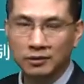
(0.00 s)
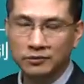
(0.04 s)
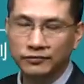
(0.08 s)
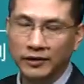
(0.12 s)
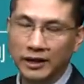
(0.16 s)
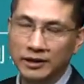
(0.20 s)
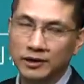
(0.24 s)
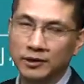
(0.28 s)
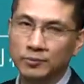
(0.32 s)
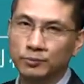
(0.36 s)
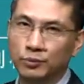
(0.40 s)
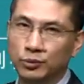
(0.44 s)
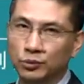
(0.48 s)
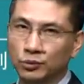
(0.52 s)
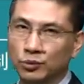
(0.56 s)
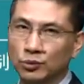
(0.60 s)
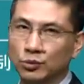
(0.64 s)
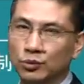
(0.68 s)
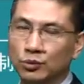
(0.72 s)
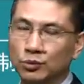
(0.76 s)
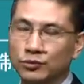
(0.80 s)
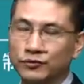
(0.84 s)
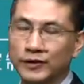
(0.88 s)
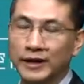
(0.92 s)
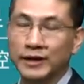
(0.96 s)
发行普
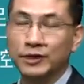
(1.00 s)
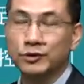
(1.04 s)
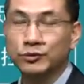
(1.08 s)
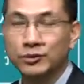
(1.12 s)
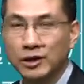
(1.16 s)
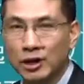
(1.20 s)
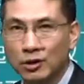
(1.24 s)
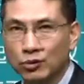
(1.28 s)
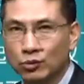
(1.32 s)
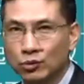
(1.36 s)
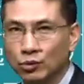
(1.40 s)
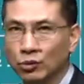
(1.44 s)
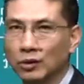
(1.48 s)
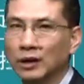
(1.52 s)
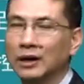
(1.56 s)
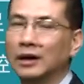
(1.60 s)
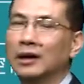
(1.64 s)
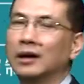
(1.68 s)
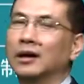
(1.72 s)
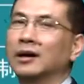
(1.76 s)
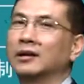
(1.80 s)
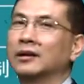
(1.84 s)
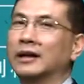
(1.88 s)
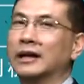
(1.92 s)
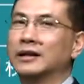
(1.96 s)
通股、发行优先股
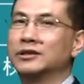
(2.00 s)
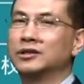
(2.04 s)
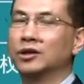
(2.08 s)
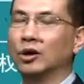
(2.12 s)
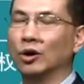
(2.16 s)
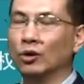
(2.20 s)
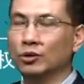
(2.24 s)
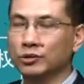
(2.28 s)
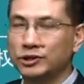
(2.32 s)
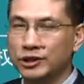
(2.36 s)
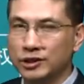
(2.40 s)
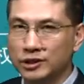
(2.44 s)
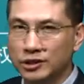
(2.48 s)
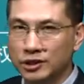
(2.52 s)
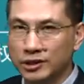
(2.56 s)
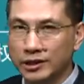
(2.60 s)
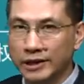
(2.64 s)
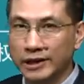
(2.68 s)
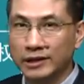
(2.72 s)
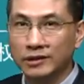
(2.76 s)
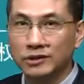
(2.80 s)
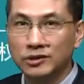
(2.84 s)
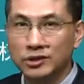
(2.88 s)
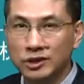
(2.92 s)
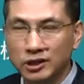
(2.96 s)
来筹集企
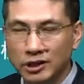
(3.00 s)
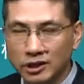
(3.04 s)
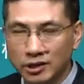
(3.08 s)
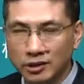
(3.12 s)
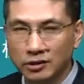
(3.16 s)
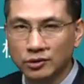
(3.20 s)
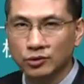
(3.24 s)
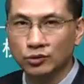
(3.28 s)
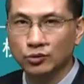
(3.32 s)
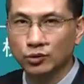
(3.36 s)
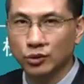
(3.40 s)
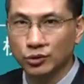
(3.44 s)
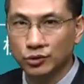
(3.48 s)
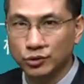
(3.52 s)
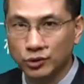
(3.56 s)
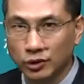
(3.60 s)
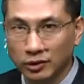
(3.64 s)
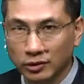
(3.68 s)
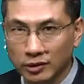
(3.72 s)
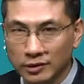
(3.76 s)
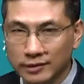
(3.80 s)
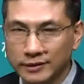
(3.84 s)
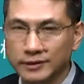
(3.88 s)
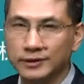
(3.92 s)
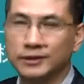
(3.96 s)
业经营所需要
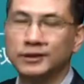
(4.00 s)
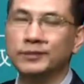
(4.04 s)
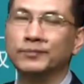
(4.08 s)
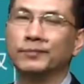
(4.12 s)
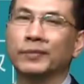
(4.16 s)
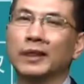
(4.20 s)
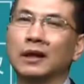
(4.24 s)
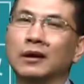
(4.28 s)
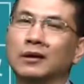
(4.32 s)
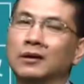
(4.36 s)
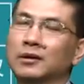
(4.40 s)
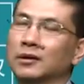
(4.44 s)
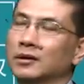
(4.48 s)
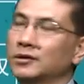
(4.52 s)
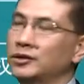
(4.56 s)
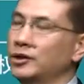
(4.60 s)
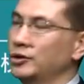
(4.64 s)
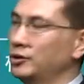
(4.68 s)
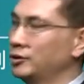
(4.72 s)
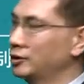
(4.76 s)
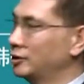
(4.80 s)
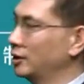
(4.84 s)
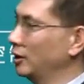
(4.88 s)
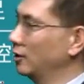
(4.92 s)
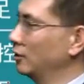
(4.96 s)
的资金，这
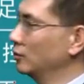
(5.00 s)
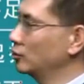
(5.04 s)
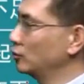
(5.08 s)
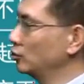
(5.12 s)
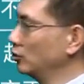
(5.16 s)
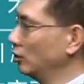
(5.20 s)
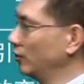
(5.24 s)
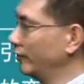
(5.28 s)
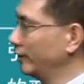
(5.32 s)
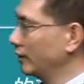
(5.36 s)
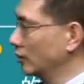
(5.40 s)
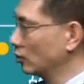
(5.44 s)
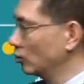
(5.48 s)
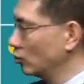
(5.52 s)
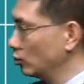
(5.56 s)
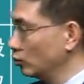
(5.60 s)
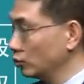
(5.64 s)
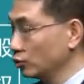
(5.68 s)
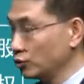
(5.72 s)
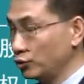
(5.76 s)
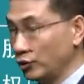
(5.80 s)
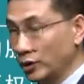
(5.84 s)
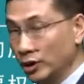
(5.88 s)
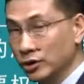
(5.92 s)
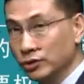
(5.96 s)
就叫所谓的
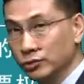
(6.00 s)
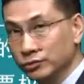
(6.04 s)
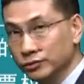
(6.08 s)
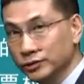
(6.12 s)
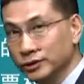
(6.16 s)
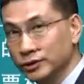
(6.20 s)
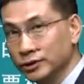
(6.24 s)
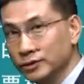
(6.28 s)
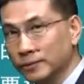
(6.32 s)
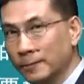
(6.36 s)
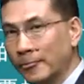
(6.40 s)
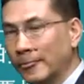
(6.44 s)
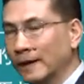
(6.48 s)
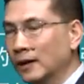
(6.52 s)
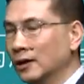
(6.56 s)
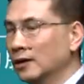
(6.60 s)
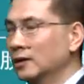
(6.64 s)
股权融资。